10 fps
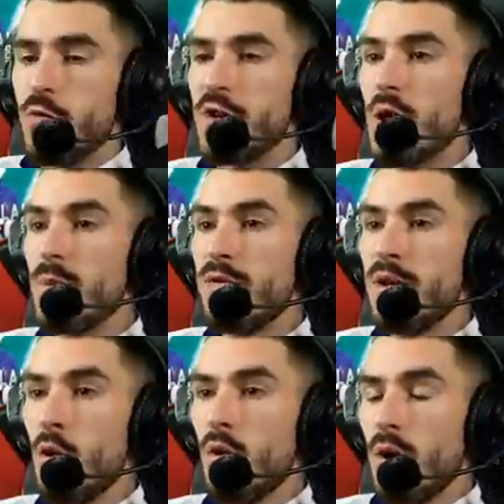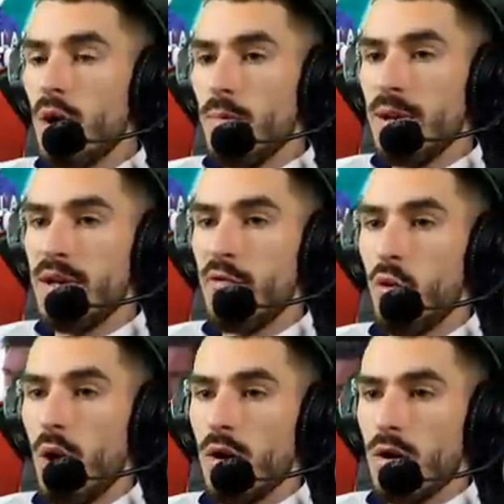jamais de vidéo. Mais des
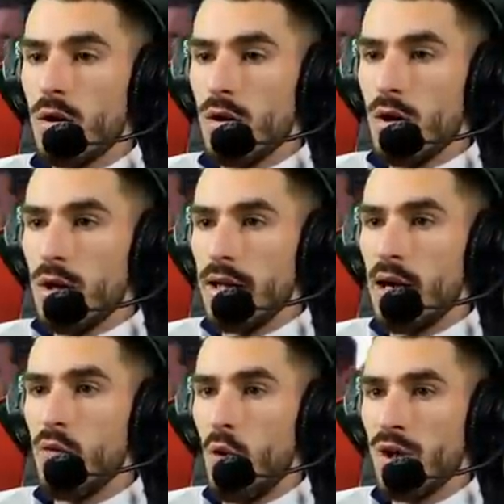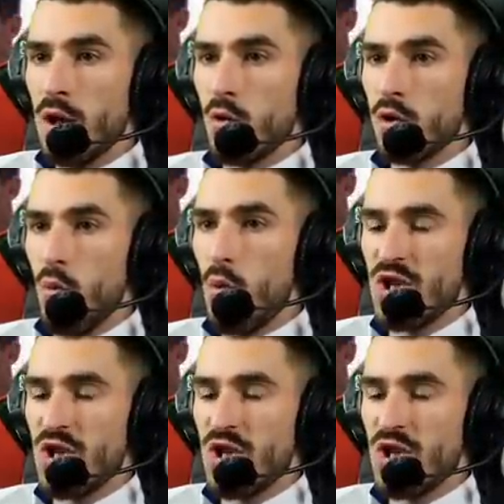fois, les gars, vous vous rendez compte que moi,